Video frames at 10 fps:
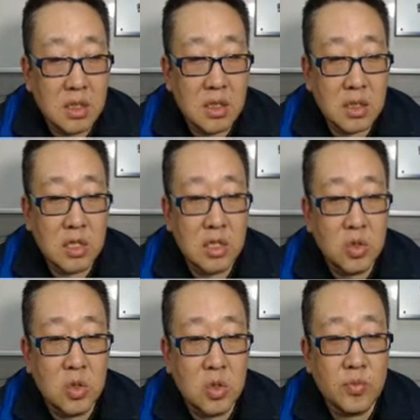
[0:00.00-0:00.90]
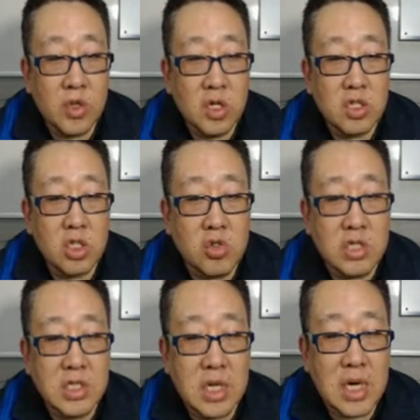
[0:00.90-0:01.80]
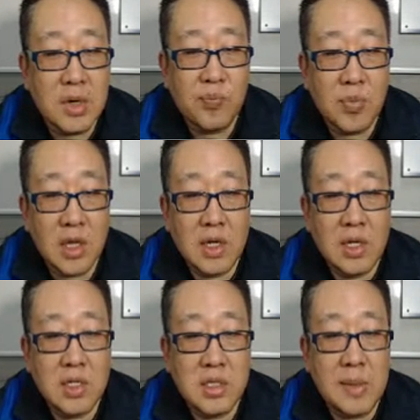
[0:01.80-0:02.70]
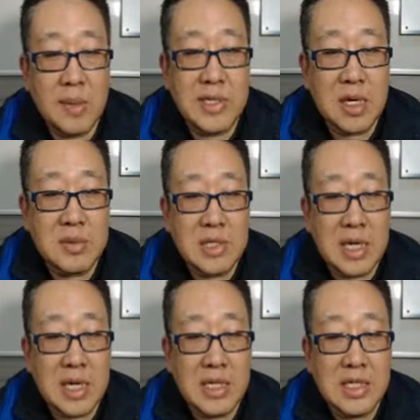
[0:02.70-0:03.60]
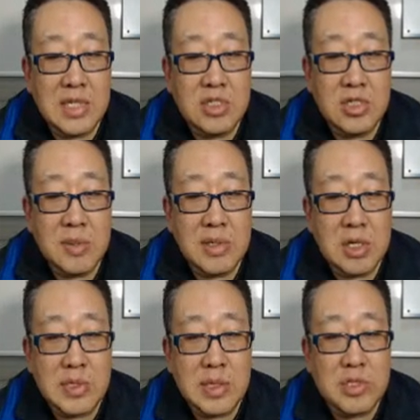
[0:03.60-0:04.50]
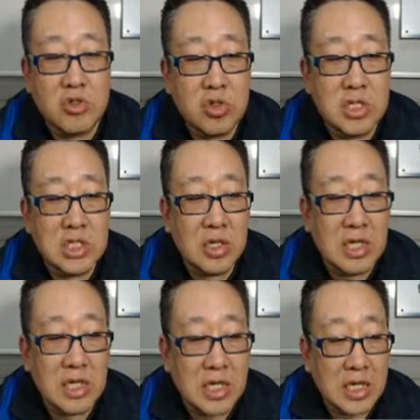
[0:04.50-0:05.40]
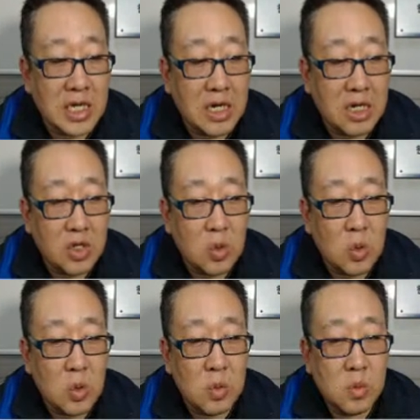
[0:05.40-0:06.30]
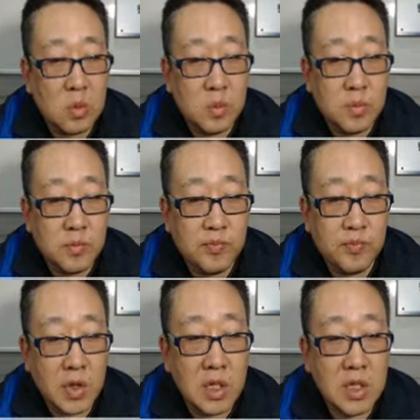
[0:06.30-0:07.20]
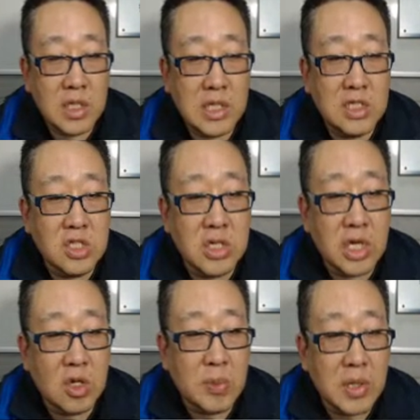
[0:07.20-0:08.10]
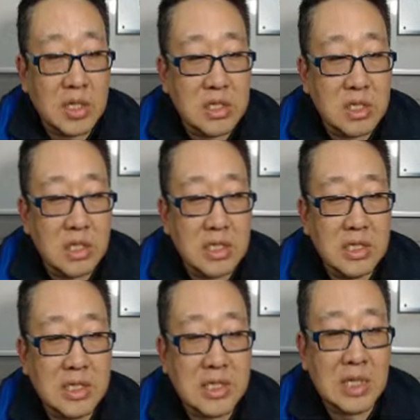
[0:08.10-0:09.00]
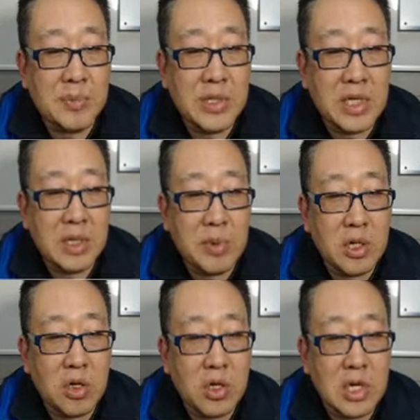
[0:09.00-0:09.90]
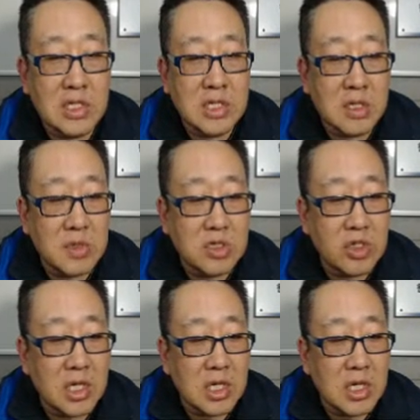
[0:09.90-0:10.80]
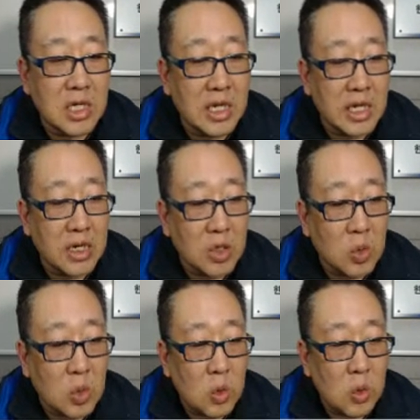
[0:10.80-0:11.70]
그리고 서울시가 예비 창업자 R&D 기술개발 사업에 39억 원 지원한다는 얘기 그리고 인천 테크노파크에서 사드 피해 특별 경영 안전 작업을 수혈한다는 얘기 그리고